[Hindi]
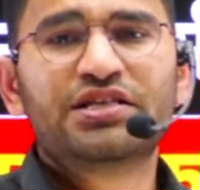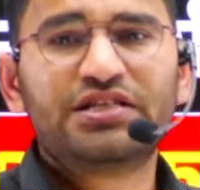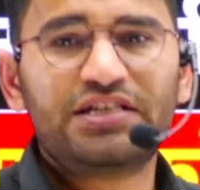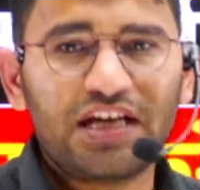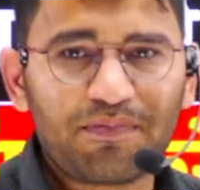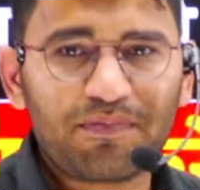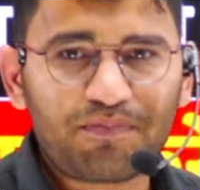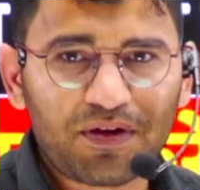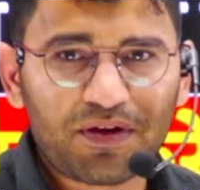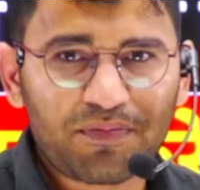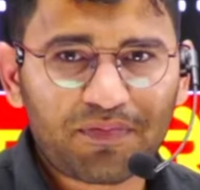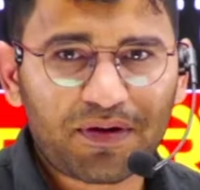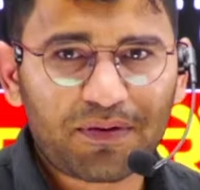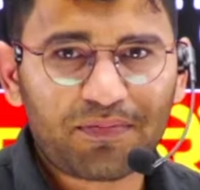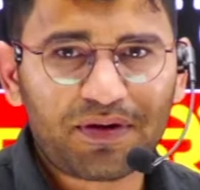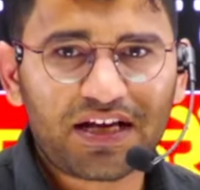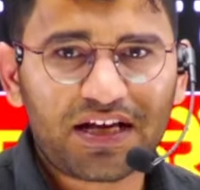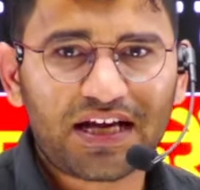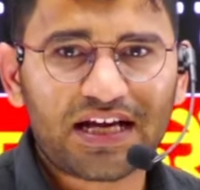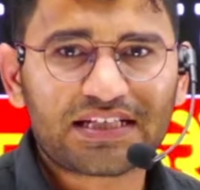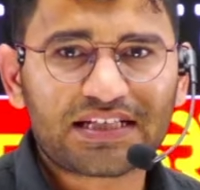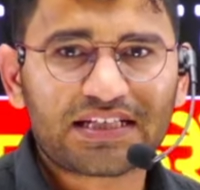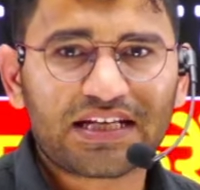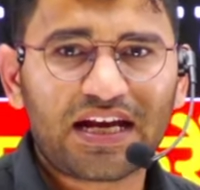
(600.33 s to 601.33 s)
जेपी
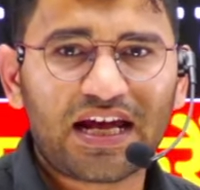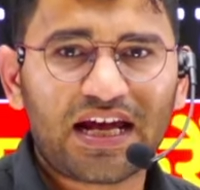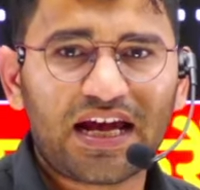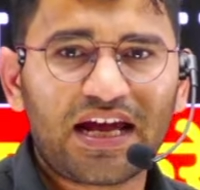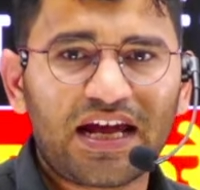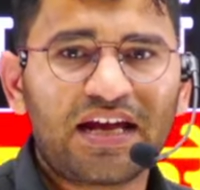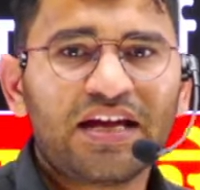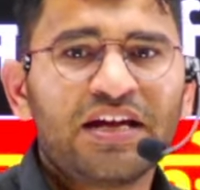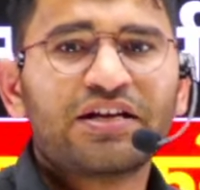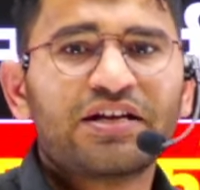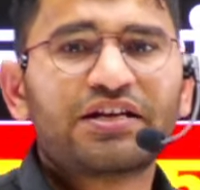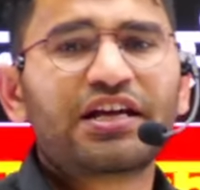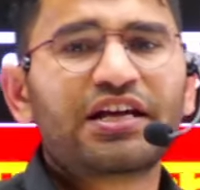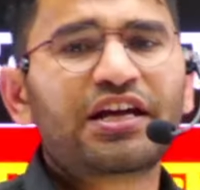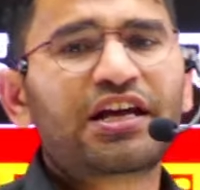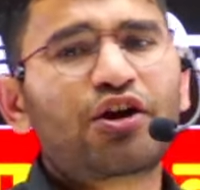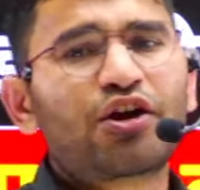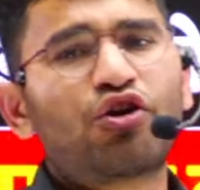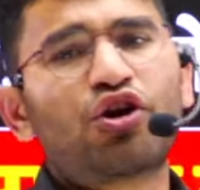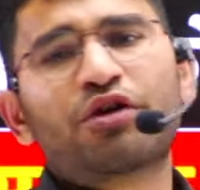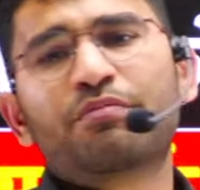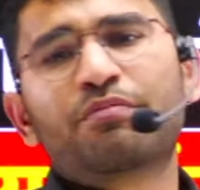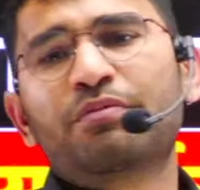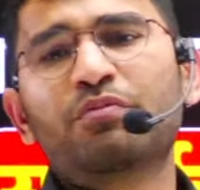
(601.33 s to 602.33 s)
पब्लिकेशन है ठीक है
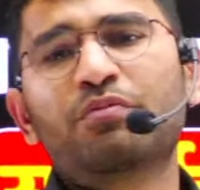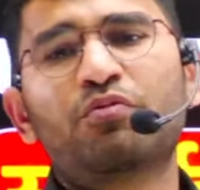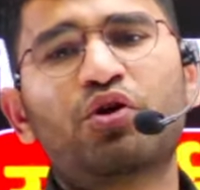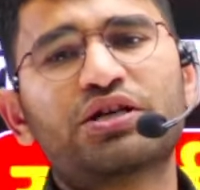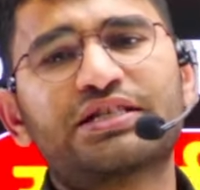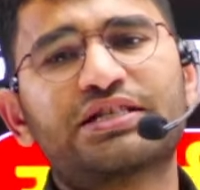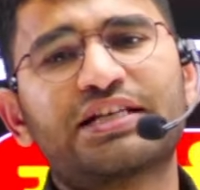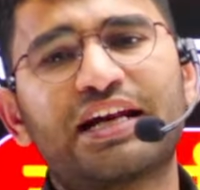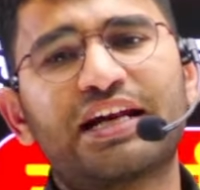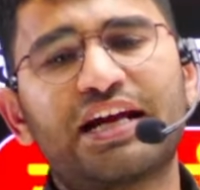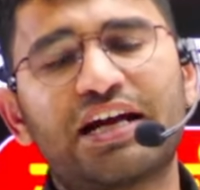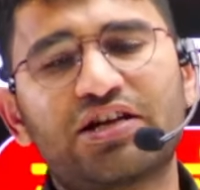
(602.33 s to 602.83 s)
और भी बहुत सारे